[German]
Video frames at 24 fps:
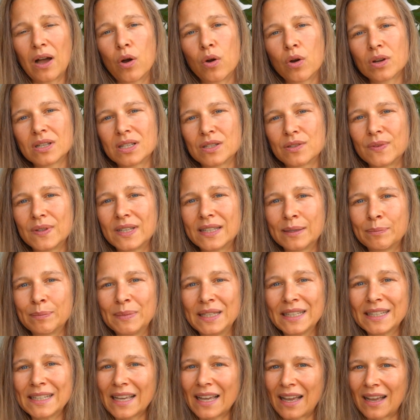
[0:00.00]
auch das
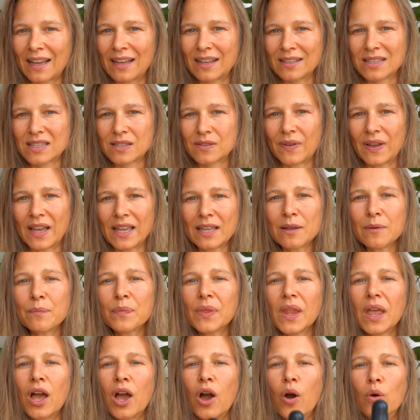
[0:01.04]
Vitamin K2
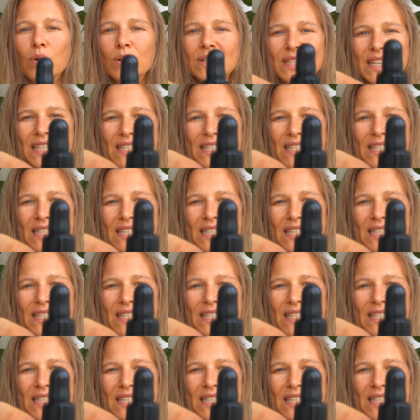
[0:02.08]
und